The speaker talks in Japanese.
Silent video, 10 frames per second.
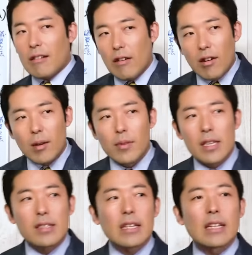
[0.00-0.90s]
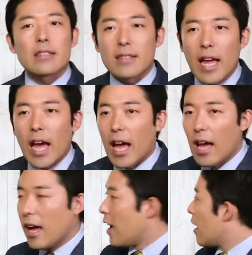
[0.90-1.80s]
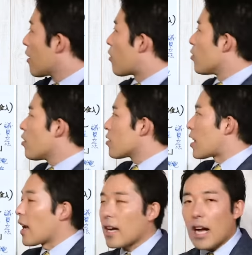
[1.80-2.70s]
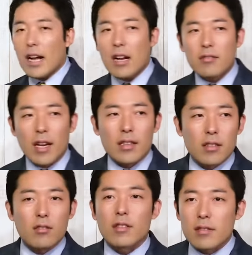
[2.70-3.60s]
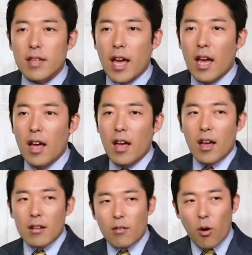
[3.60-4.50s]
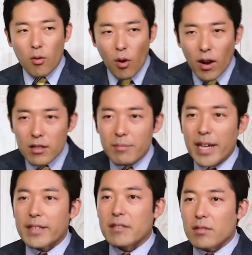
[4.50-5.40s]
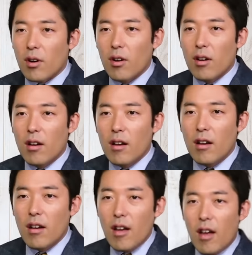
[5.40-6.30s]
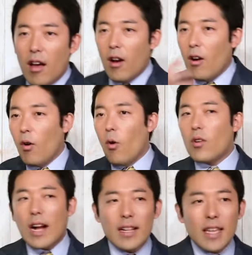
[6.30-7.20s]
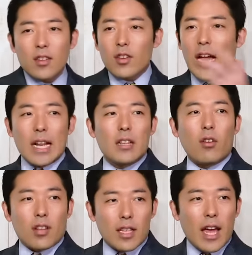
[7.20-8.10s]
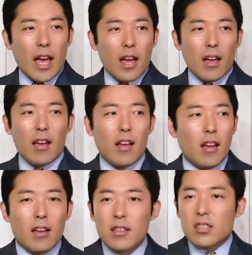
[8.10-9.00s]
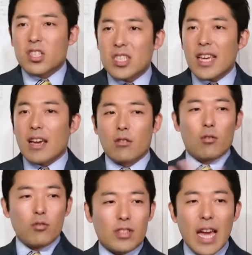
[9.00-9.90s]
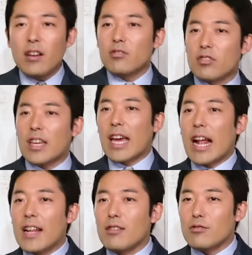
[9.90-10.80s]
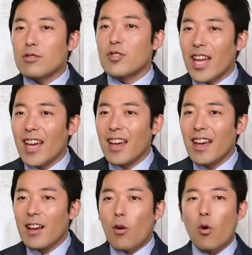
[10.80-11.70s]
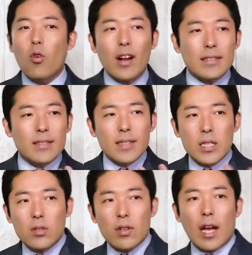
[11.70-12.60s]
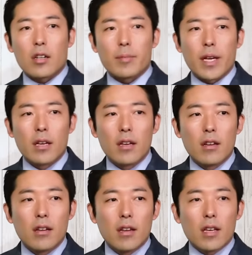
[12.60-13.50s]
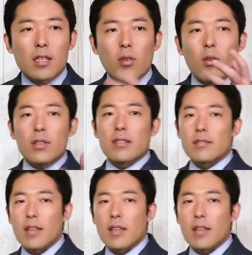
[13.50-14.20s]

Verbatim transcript: これもですからですねこの田中角栄って人はですねここがうまいんですよお金のやり取りで支援を受ける受けられるっていうねここがすっごい巧み人をです